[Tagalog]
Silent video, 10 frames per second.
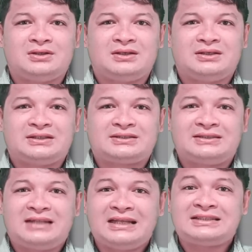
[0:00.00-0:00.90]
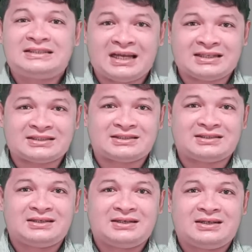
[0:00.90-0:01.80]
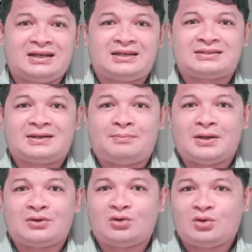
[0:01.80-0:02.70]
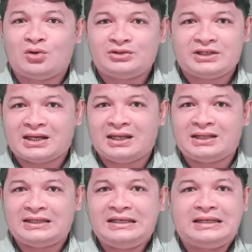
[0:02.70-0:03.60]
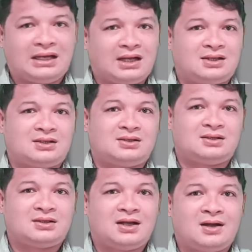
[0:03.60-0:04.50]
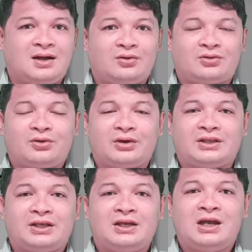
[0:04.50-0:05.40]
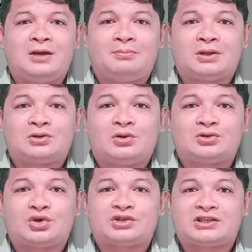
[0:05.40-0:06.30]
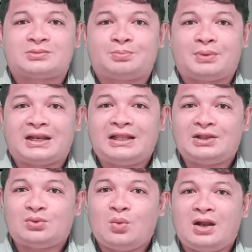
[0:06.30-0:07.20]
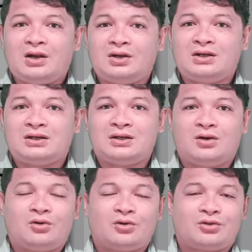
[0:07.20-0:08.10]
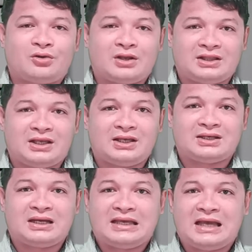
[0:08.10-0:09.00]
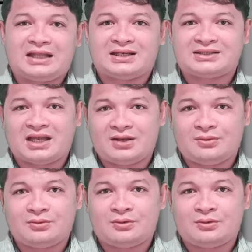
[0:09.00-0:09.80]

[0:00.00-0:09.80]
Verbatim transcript: It's not just sa biological nila nga authority but also sa spiritual authority nga gihatag sa Ginoo.